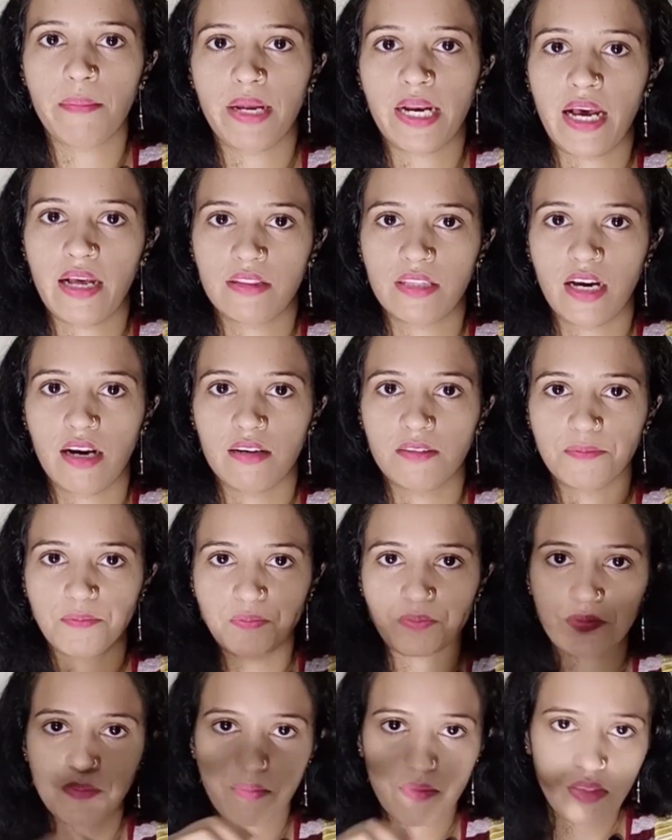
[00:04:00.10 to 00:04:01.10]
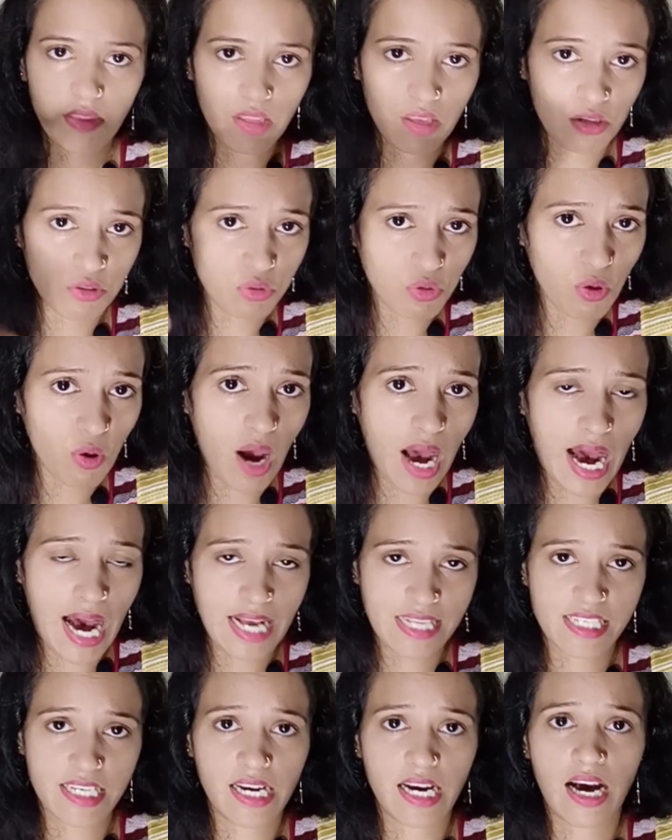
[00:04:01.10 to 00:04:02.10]
बना था तो
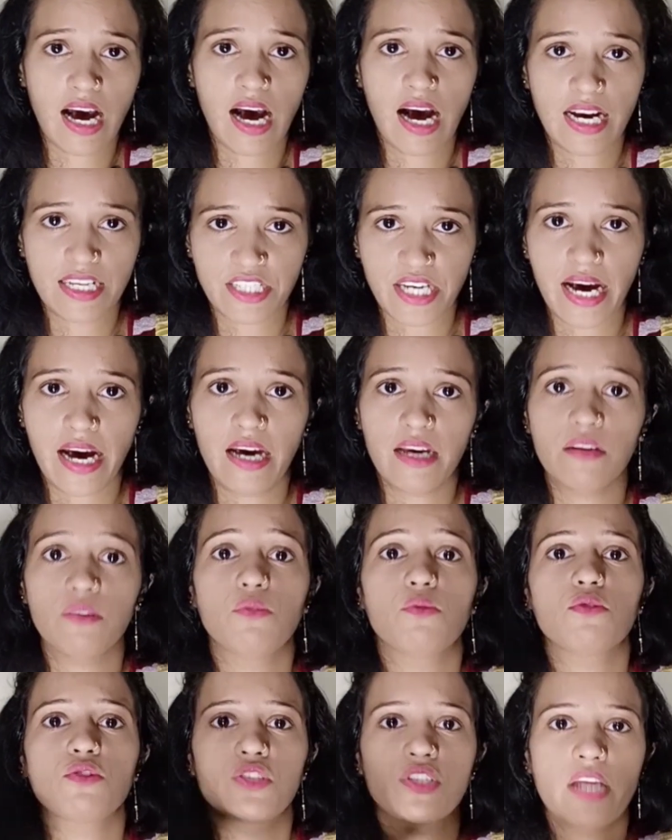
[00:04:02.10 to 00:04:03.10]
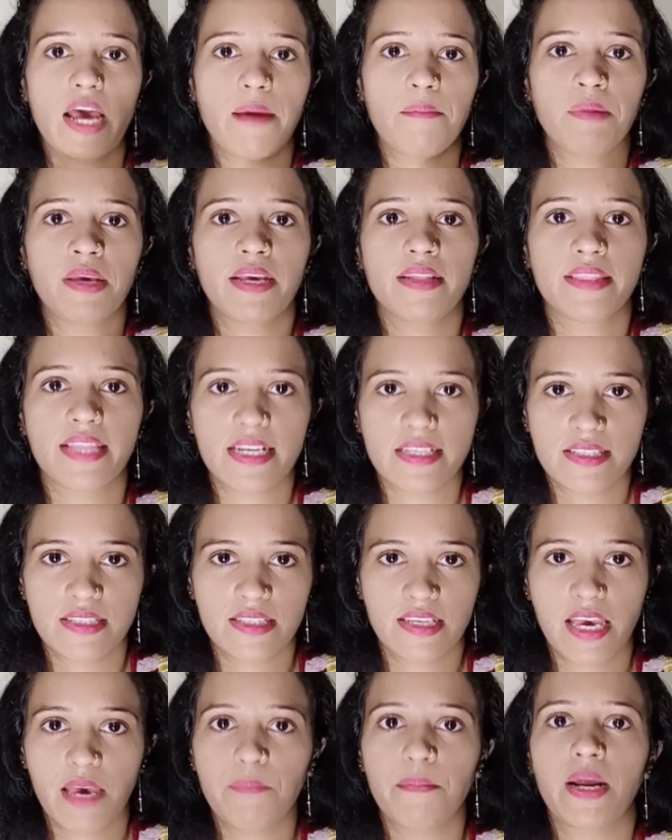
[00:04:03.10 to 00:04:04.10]
आज का हजार उस टाइम के
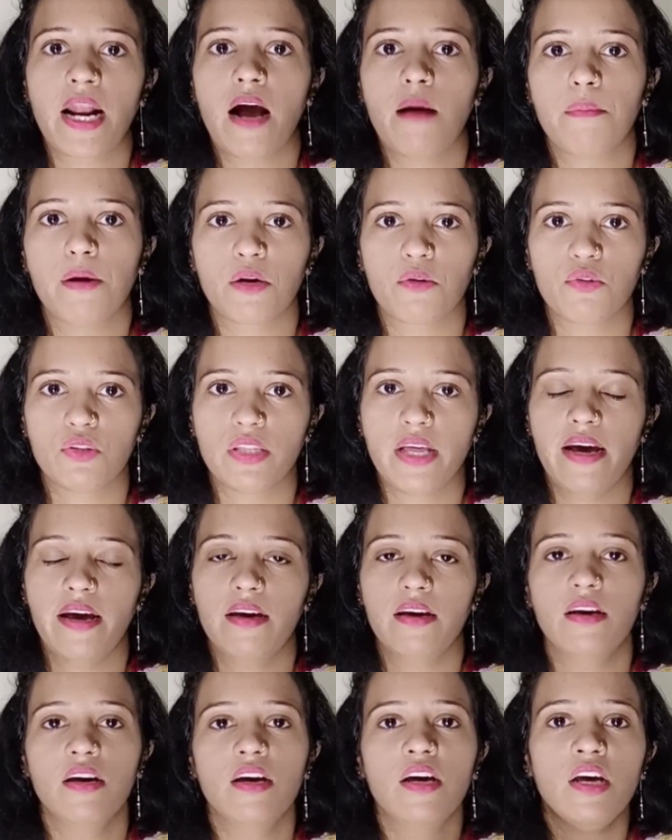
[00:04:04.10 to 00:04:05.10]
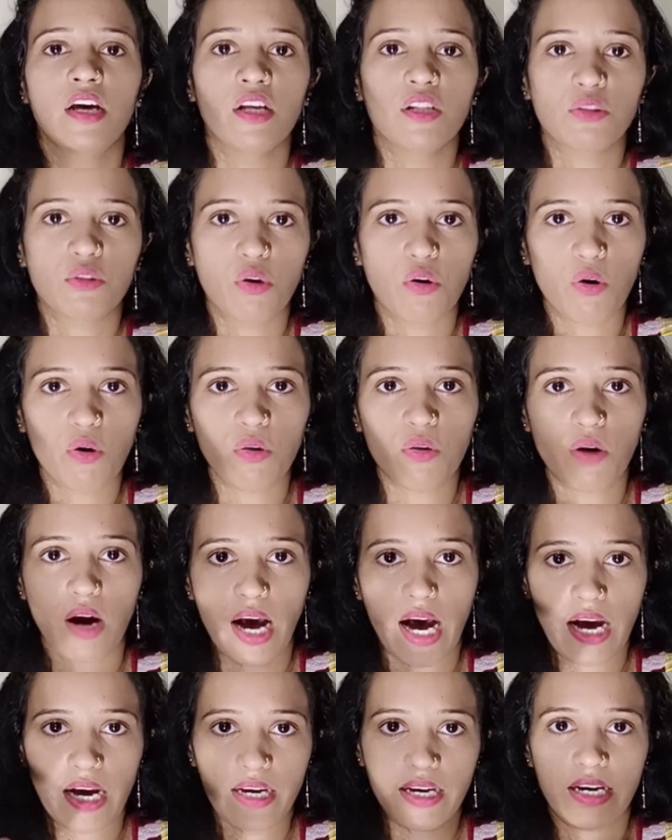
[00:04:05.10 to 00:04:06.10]
दस के बराबर होता है तो
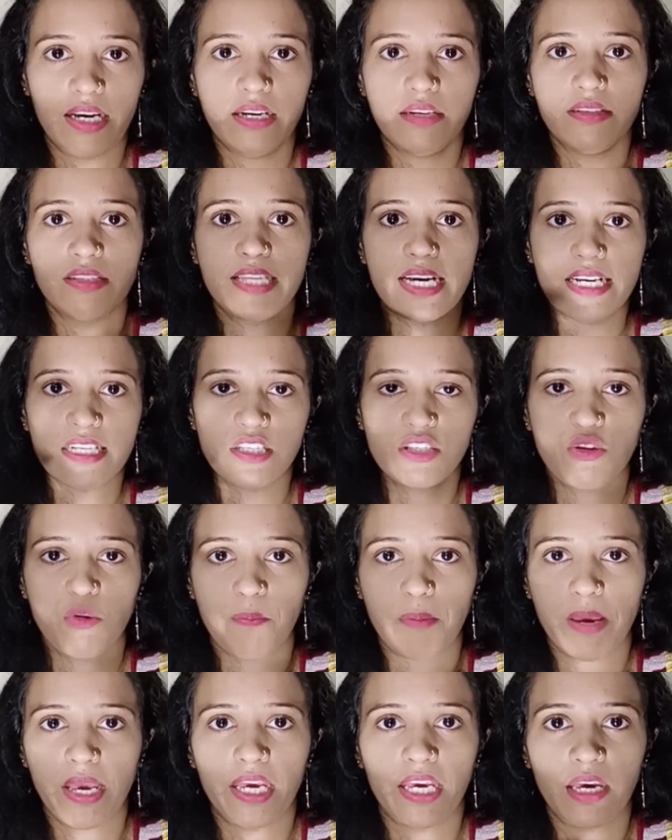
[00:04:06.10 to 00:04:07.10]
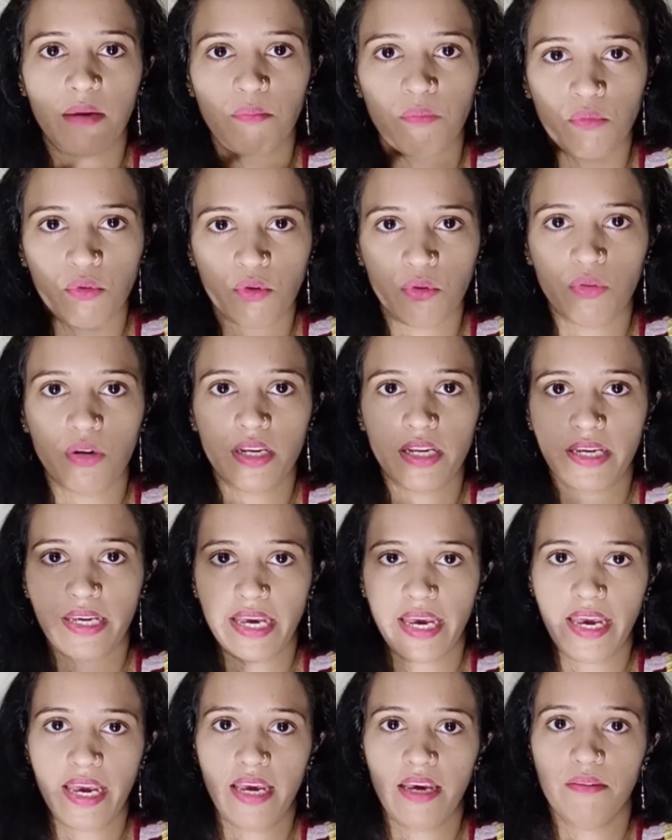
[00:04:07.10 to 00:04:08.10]
अगर दस रुपये के मूल्य
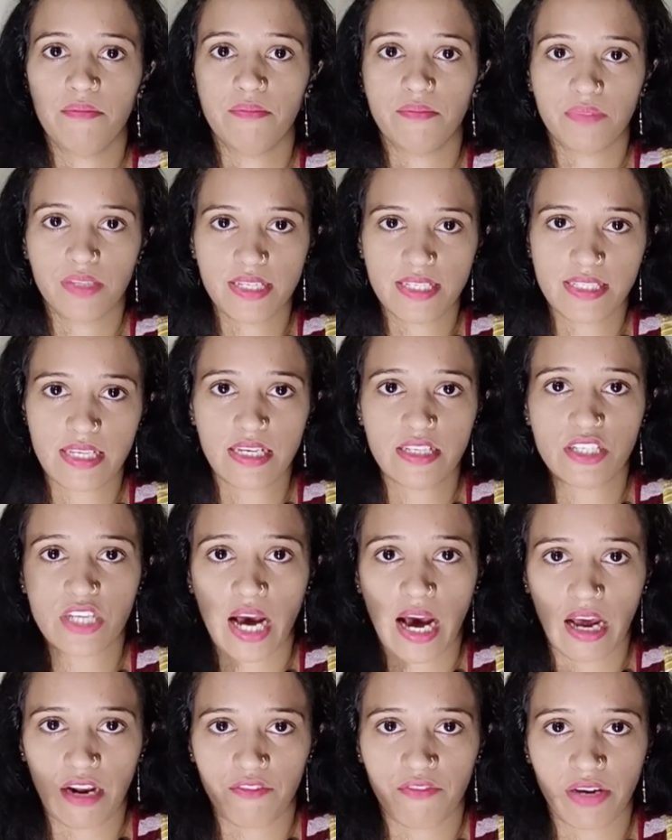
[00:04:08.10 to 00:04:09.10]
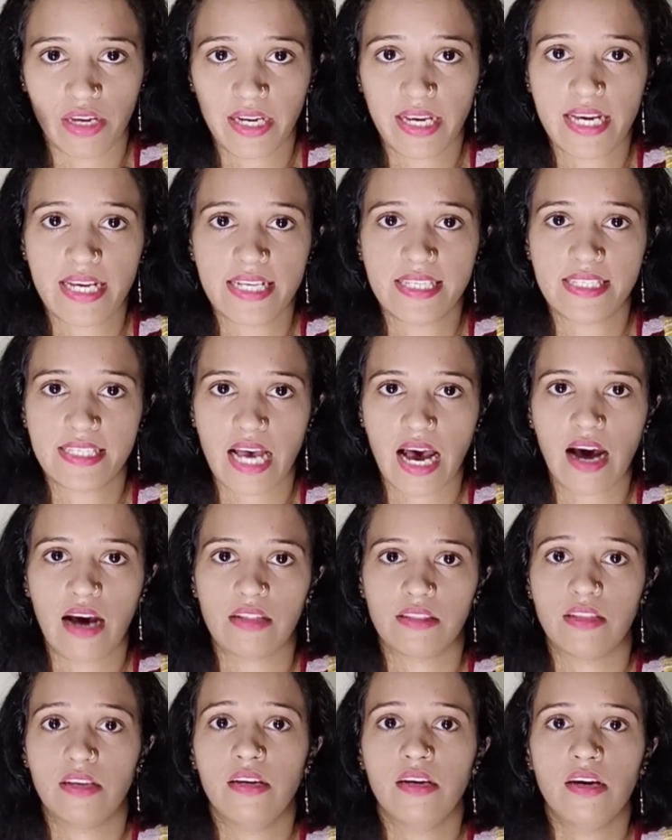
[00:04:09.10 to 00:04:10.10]
के किसी जानवर के
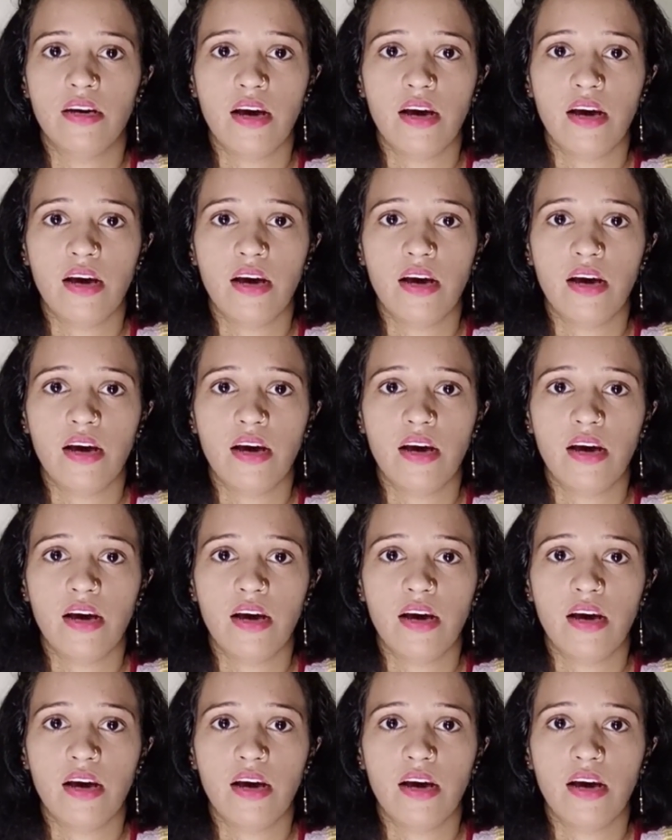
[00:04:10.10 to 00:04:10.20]
साथ